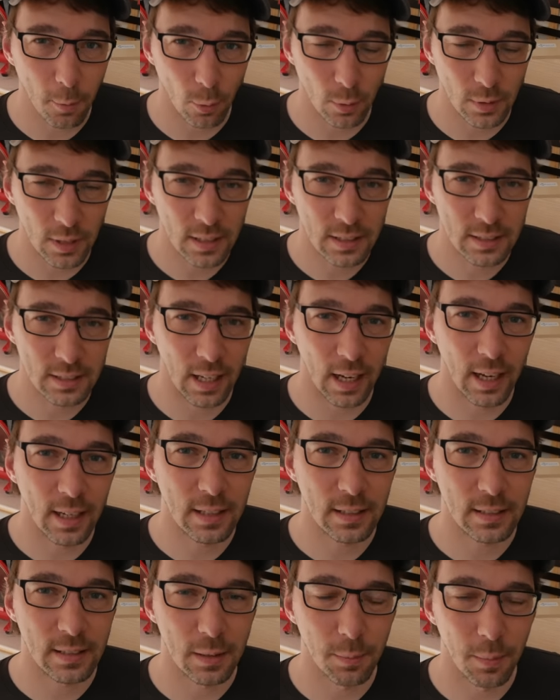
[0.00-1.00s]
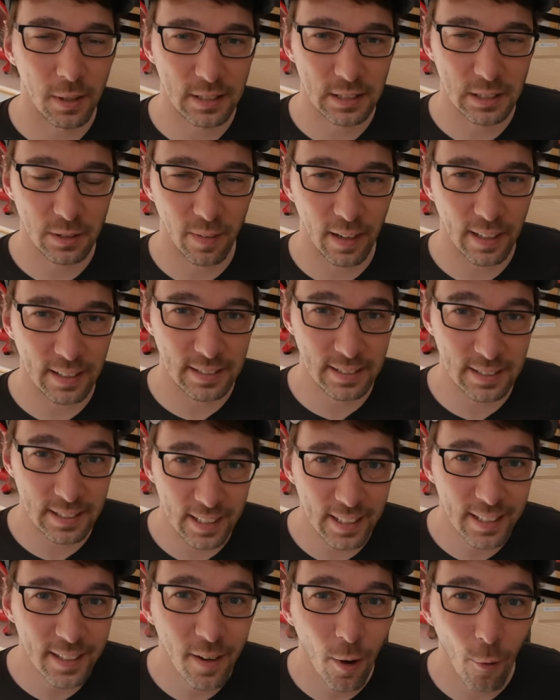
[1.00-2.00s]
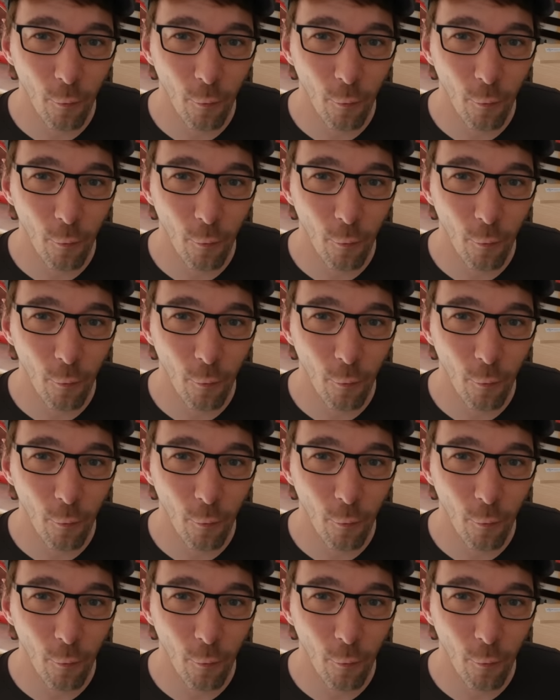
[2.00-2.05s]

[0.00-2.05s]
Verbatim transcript: Und jetzt zeige ich dir mal zwei Szenen,